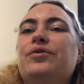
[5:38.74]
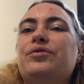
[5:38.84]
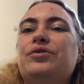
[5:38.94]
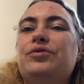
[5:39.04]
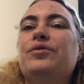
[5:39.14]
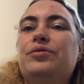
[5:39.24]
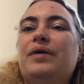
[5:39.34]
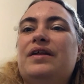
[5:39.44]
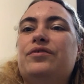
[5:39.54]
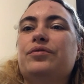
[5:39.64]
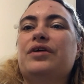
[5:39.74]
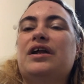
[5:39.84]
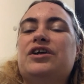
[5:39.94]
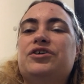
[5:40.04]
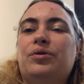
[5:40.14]
Donc, du coup, bah, elles sont dans
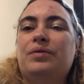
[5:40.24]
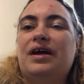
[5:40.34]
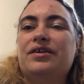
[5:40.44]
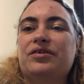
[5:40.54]
la chambre, là,